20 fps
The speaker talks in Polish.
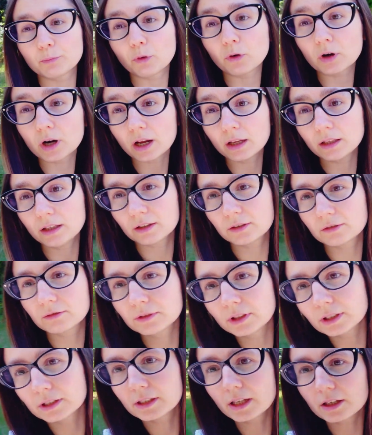Poranek
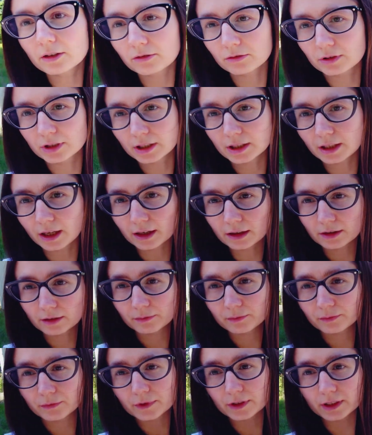u nas zaczął się tak,
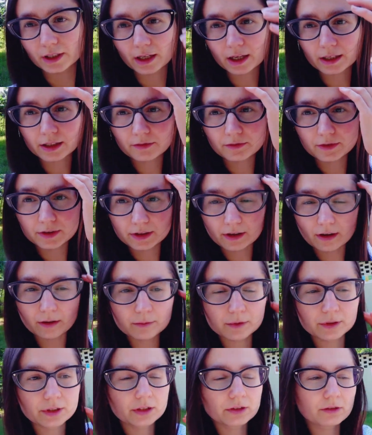że ja nie
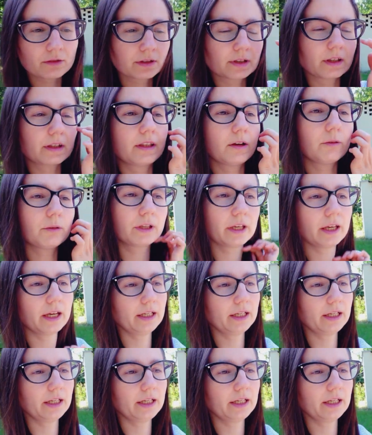wiedziałam, gdzie są sandałki